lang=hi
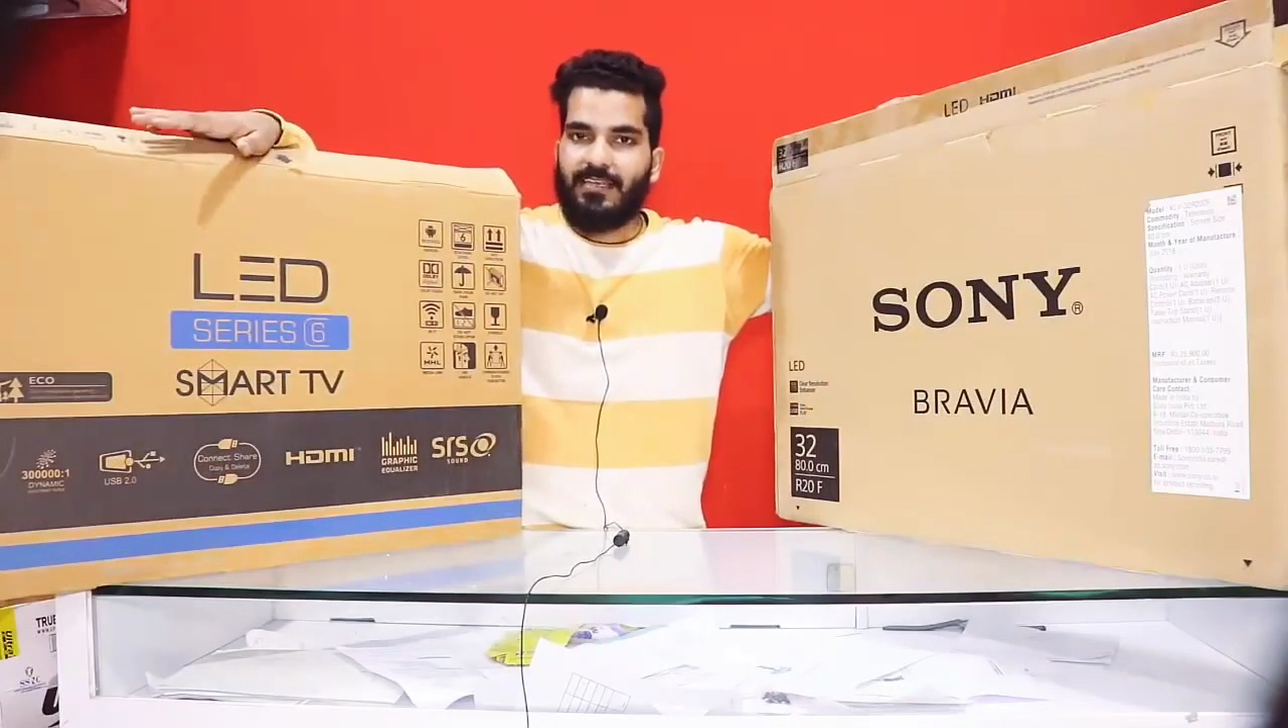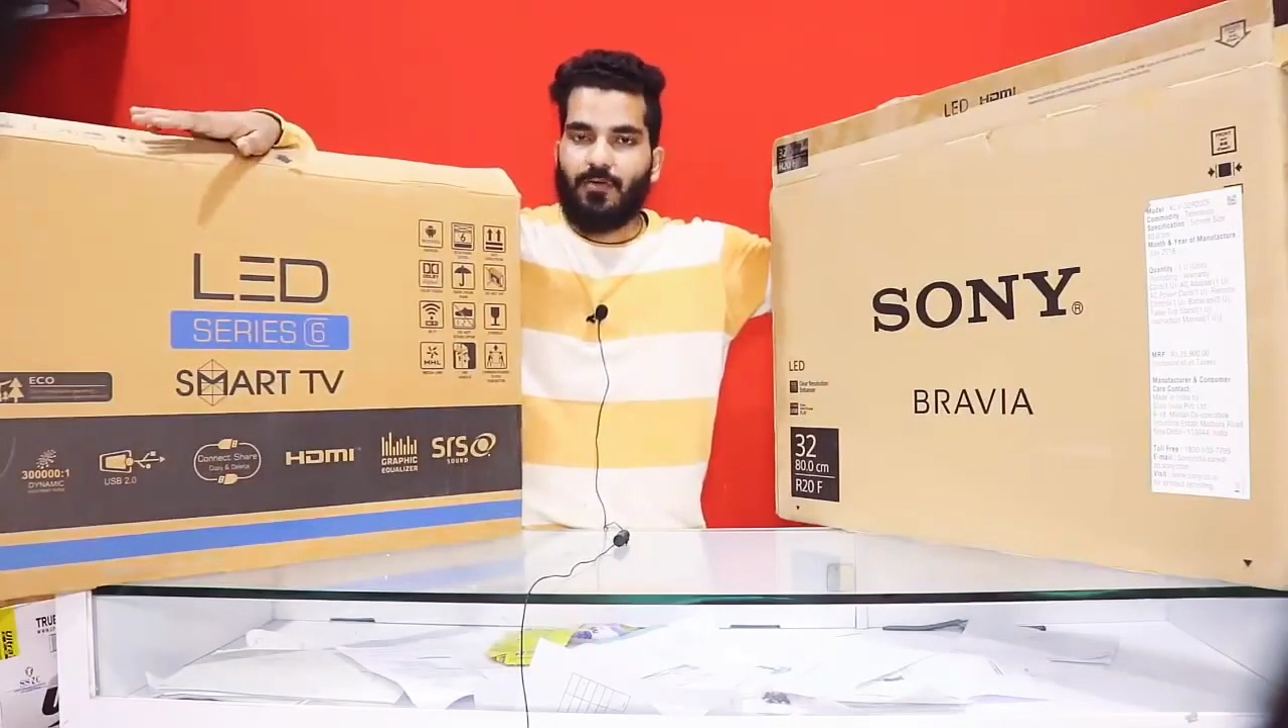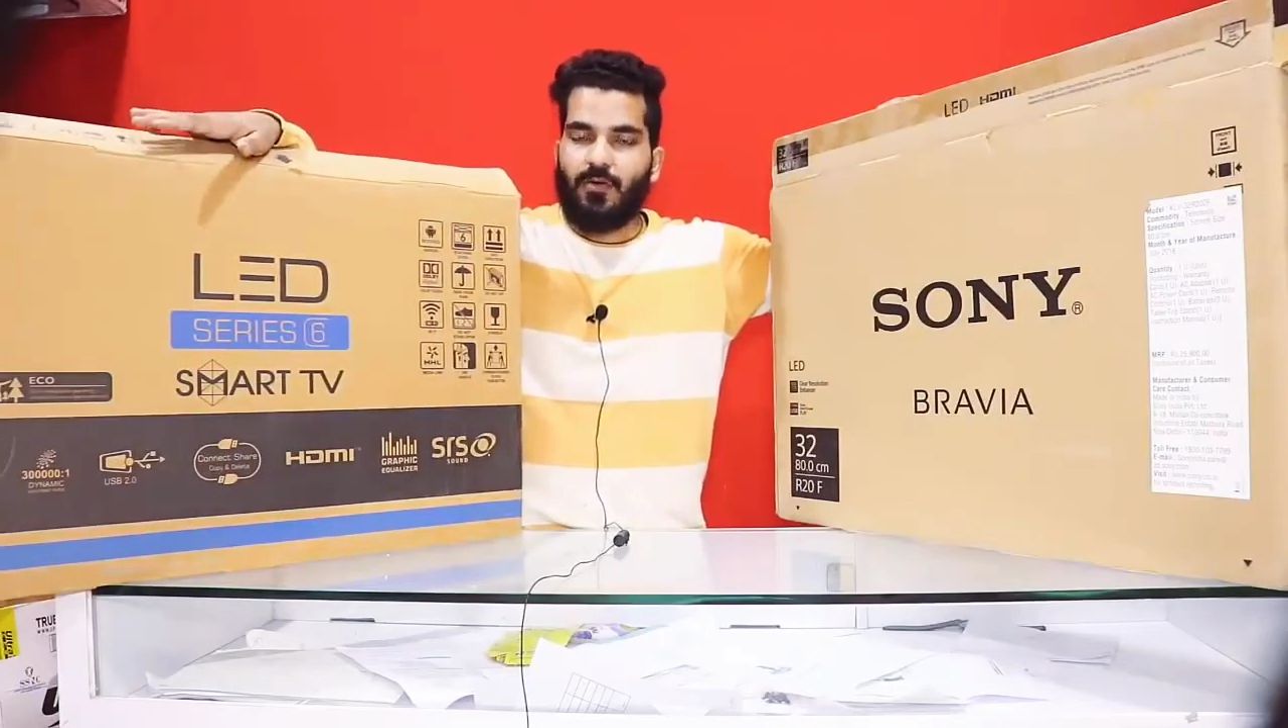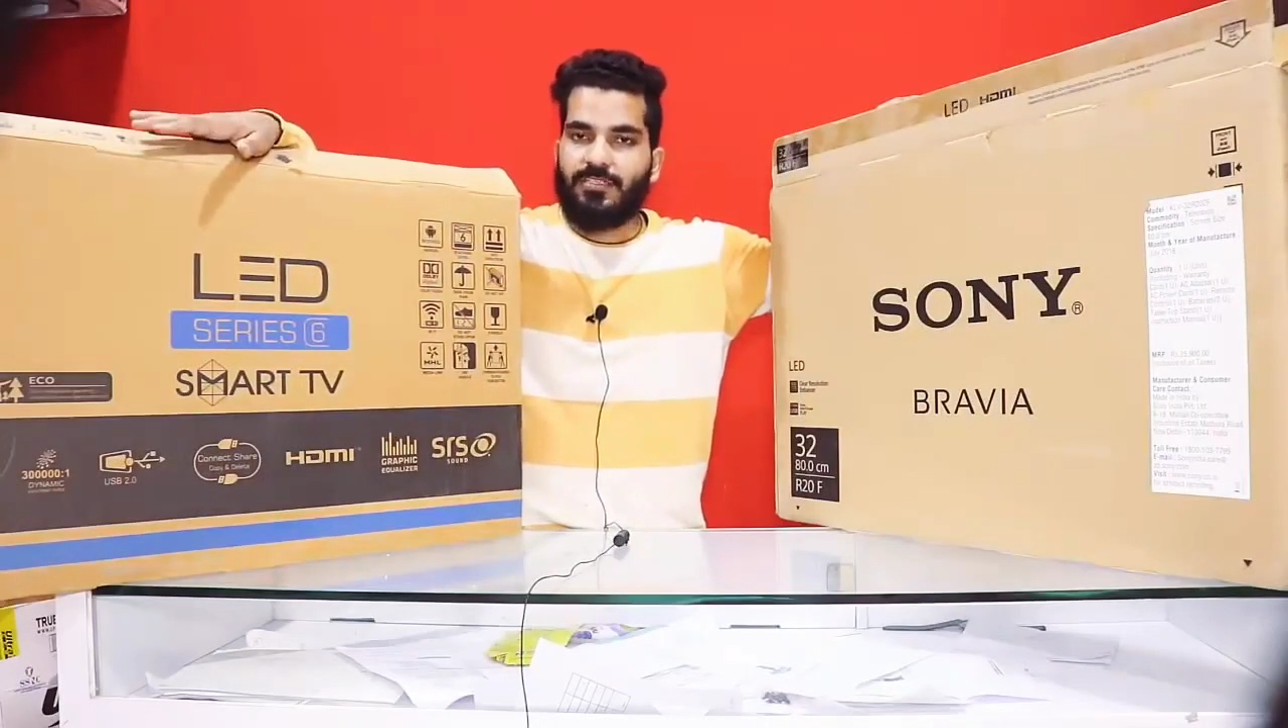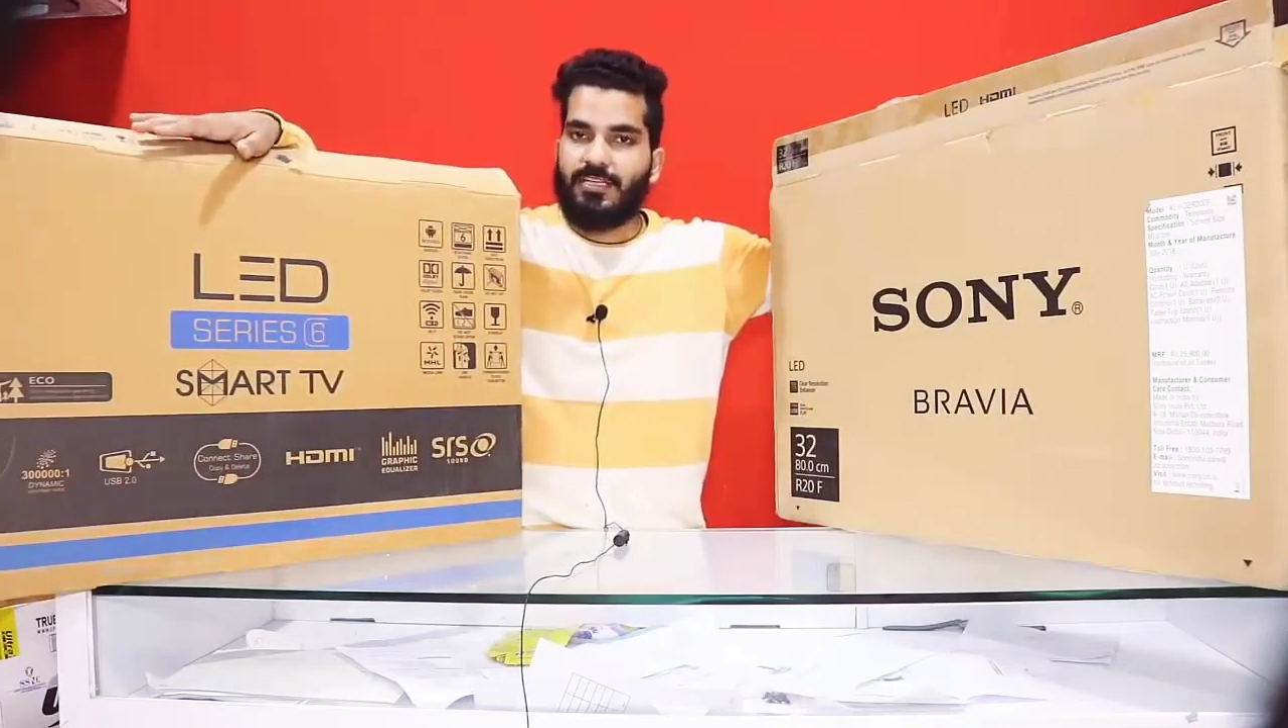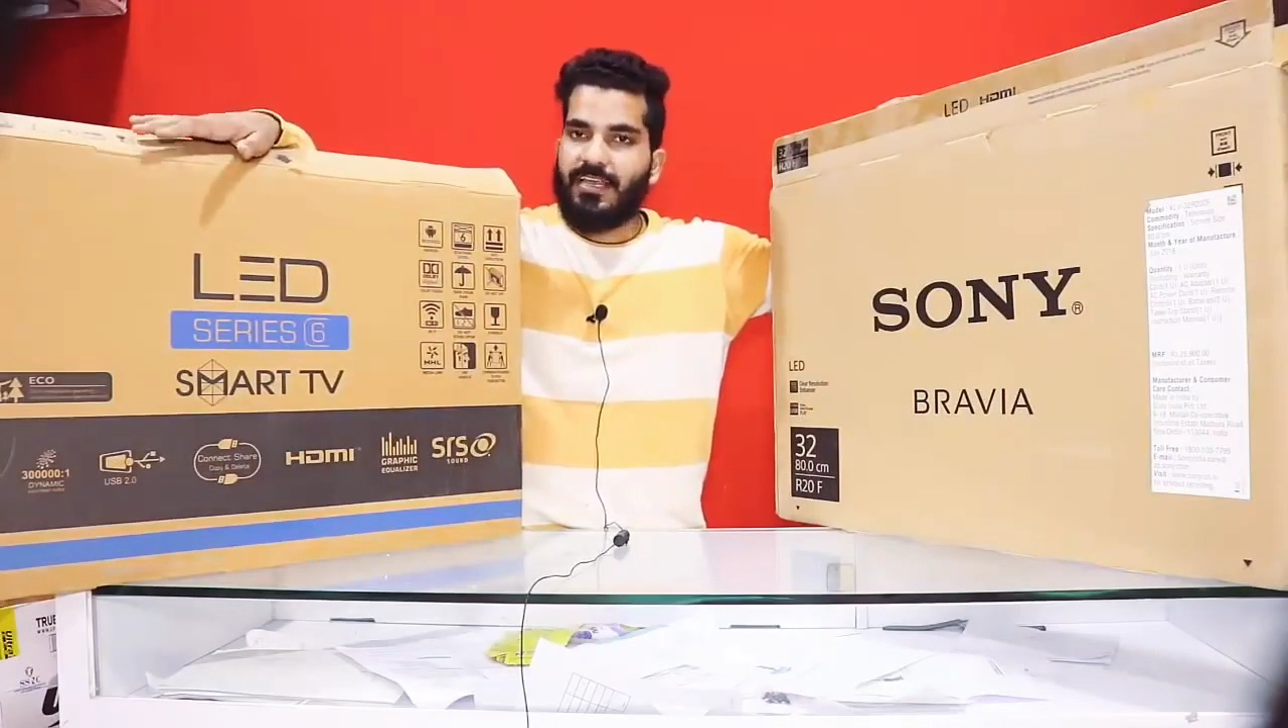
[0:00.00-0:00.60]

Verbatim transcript: कि ओरिजिनल